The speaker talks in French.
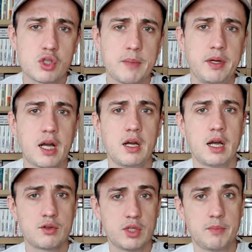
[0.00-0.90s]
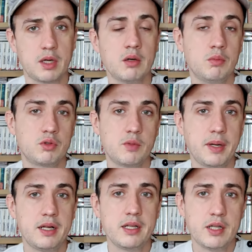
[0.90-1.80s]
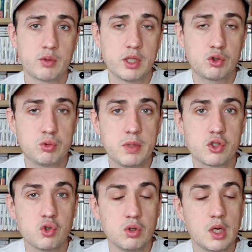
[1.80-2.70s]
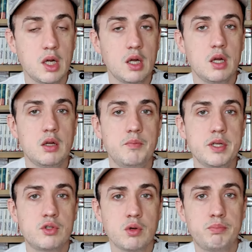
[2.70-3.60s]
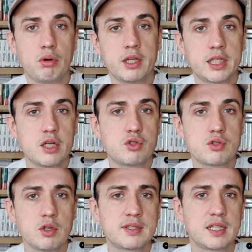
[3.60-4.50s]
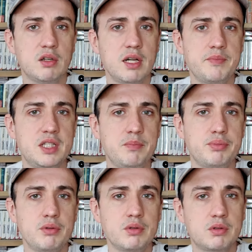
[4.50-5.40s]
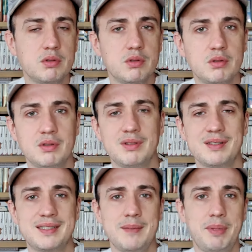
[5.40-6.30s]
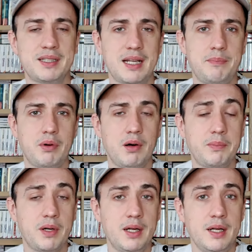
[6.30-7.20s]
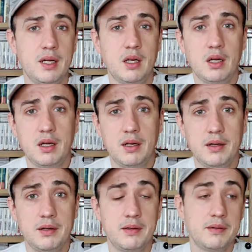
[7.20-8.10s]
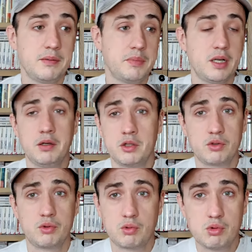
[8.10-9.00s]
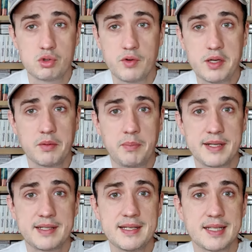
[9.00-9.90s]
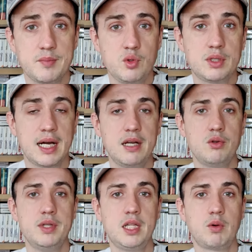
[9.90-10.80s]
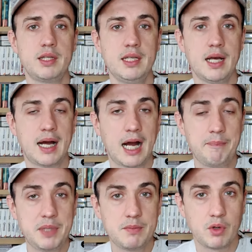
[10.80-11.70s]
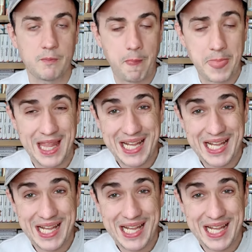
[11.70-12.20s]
que j'appellerais raisonnable. Hein. Je vais pas aller nettoyer tous mes jeux, mais ceux pour lesquels je sens que ça colle un petit peu, que c'est pas très propre, euh, ben, du coup je vais passer cinq minutes à le nettoyer rapidement.